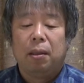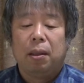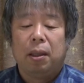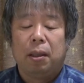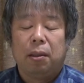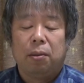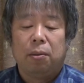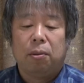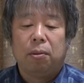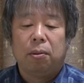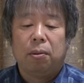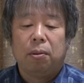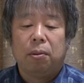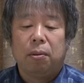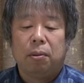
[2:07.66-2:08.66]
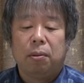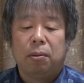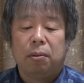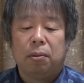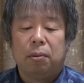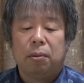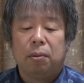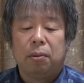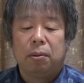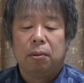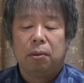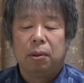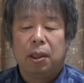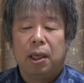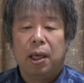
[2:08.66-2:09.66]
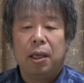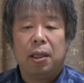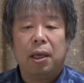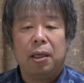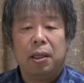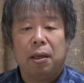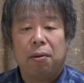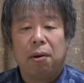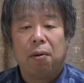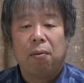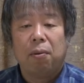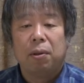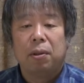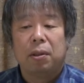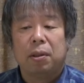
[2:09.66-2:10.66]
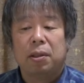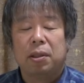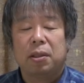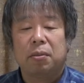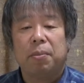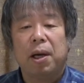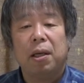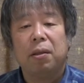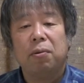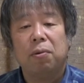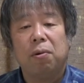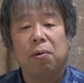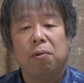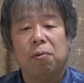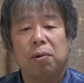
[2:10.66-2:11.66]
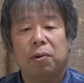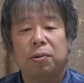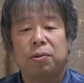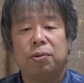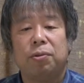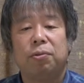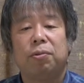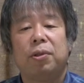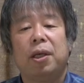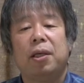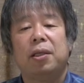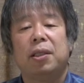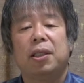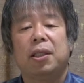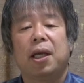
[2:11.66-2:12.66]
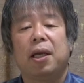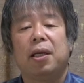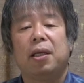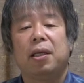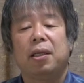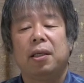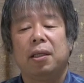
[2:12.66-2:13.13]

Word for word: えーと、と携帯電話をスマートフォンを充電したい